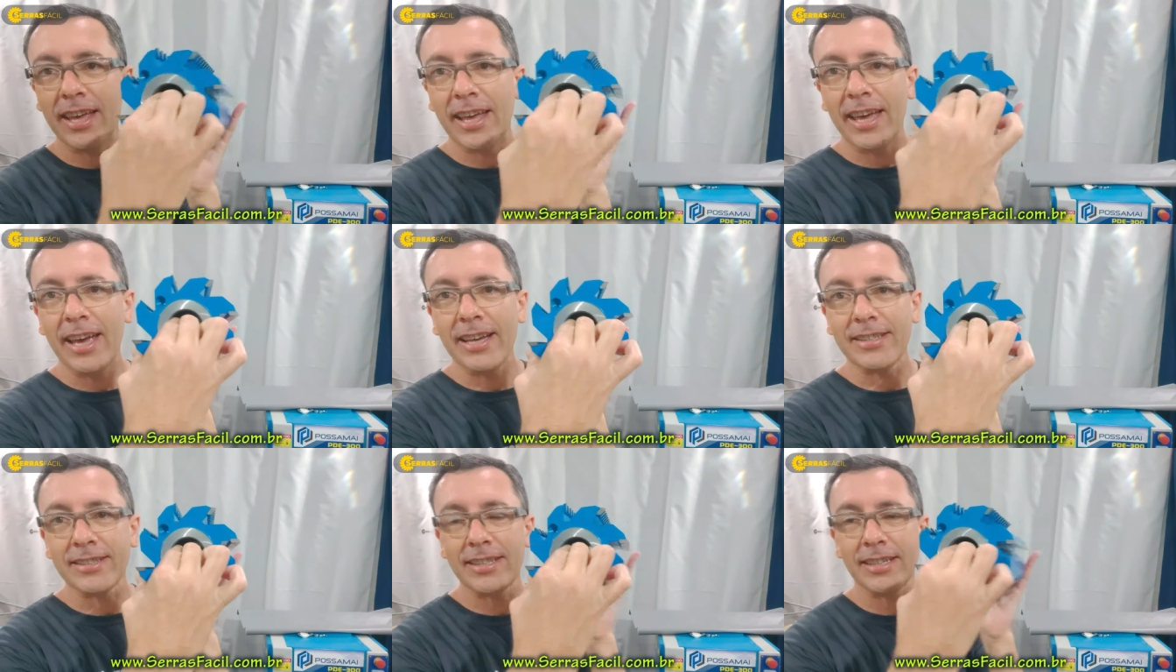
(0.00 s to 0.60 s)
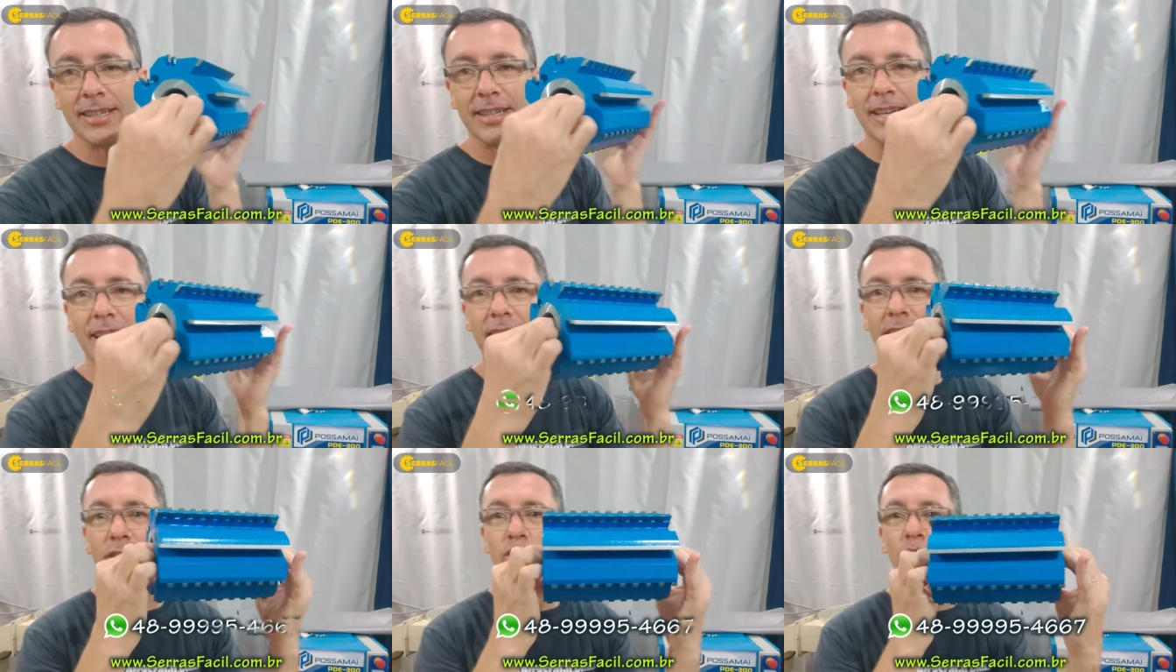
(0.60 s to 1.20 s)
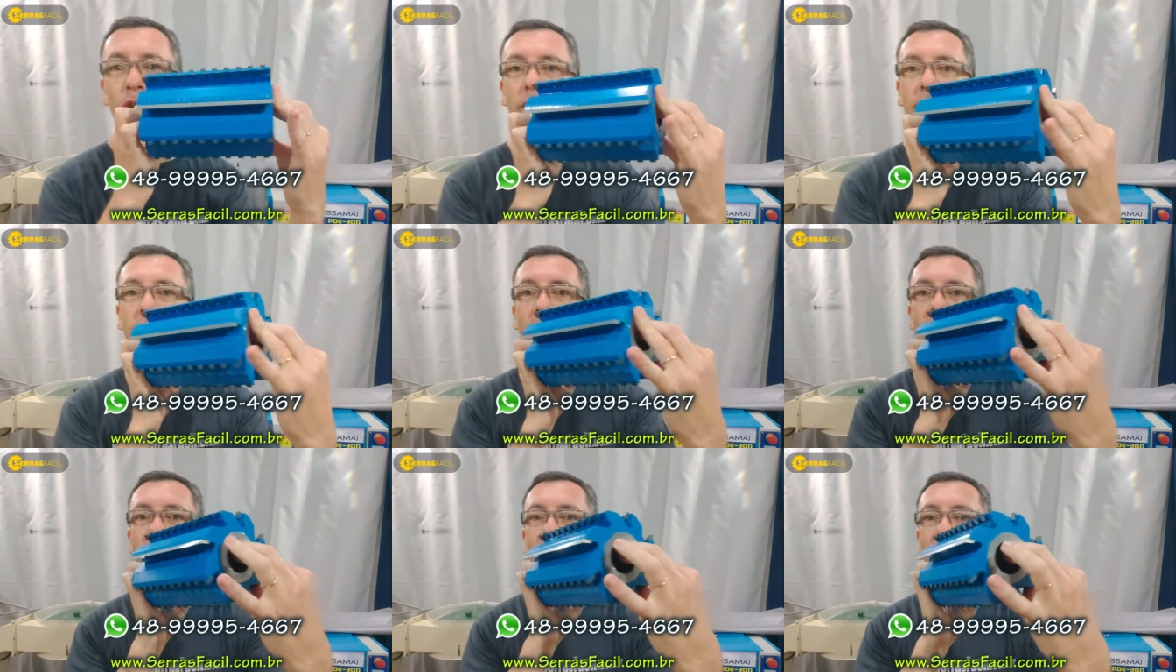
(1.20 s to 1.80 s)
Essa é a
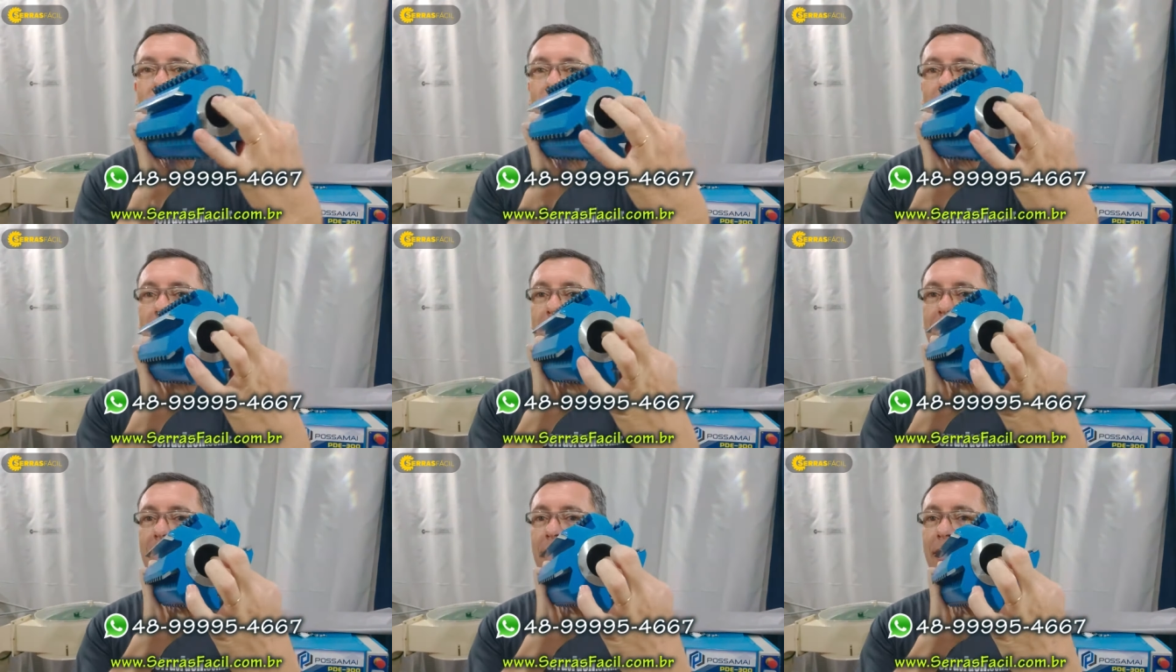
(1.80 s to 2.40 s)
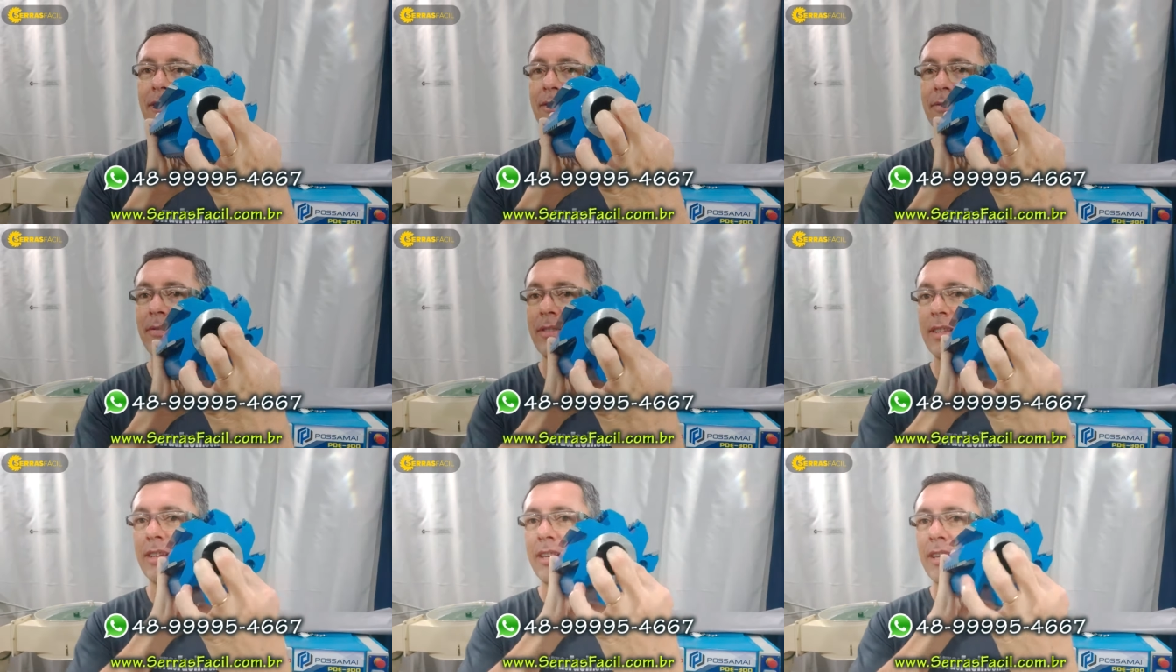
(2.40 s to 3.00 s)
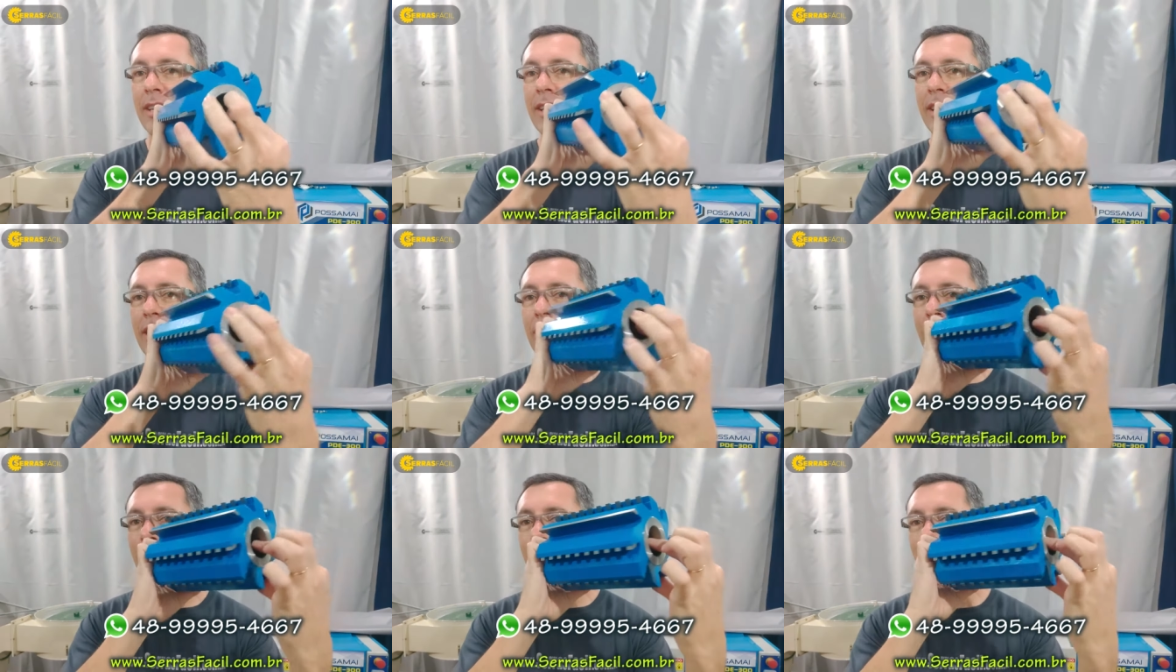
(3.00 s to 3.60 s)
joia. Olha aqui.
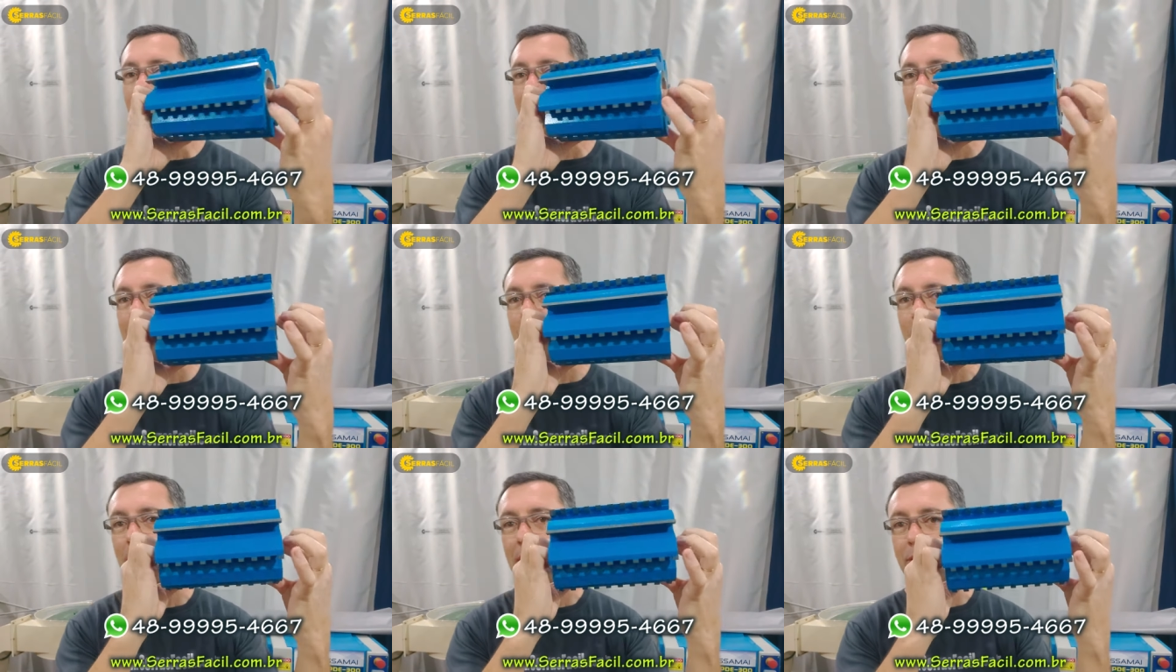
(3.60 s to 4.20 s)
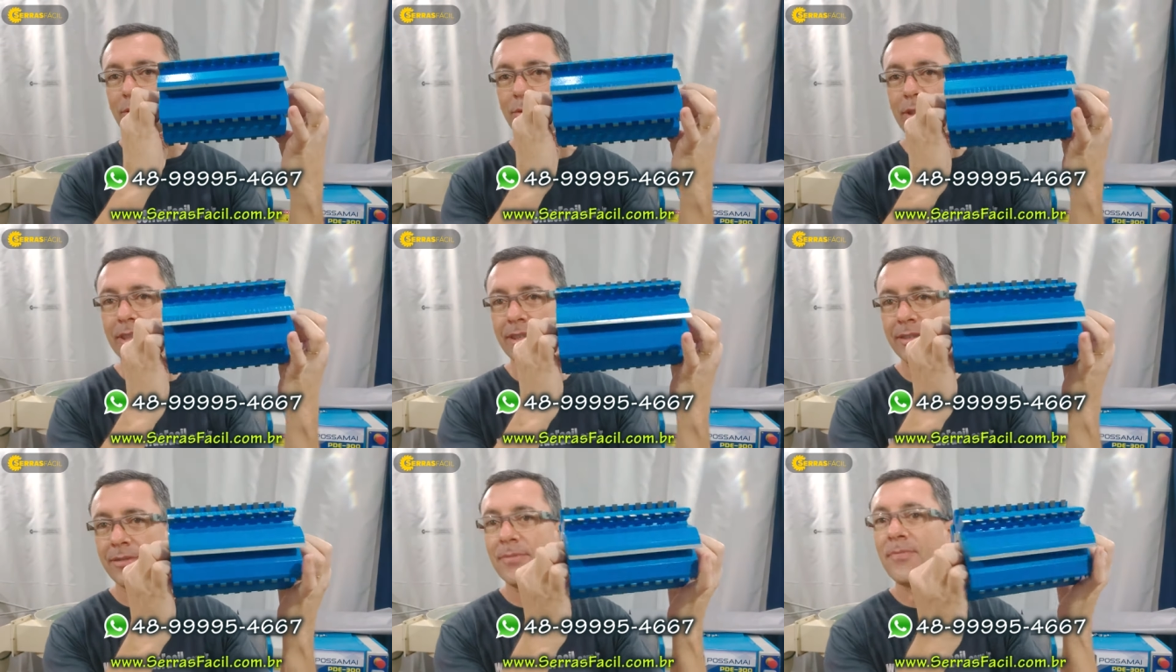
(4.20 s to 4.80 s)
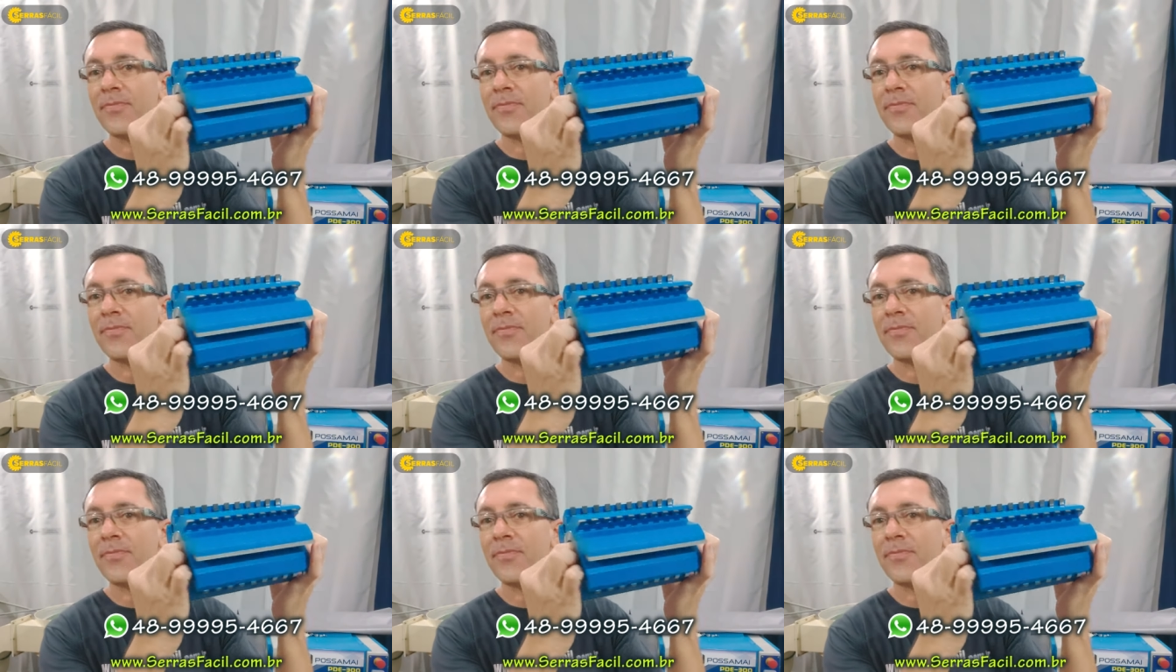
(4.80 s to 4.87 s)
Olha que belezura.